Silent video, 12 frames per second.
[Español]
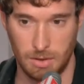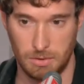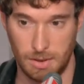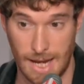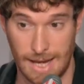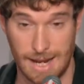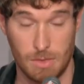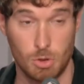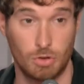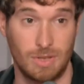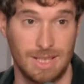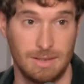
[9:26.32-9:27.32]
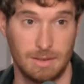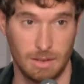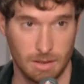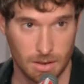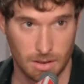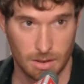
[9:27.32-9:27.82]
y la gran
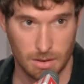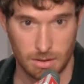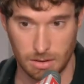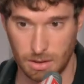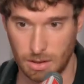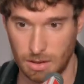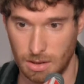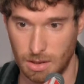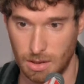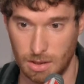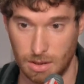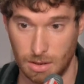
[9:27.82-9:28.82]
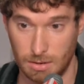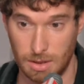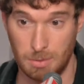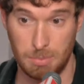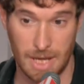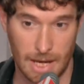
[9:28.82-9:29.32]
docente
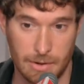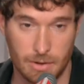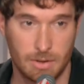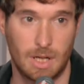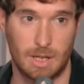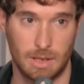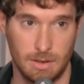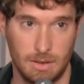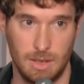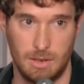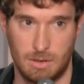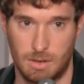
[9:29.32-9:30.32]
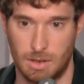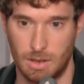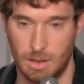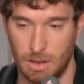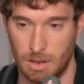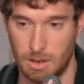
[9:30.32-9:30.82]
del piano argentino,
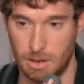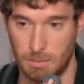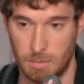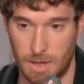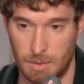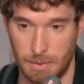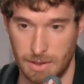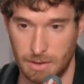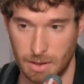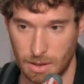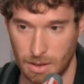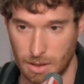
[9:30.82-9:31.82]
que, realmente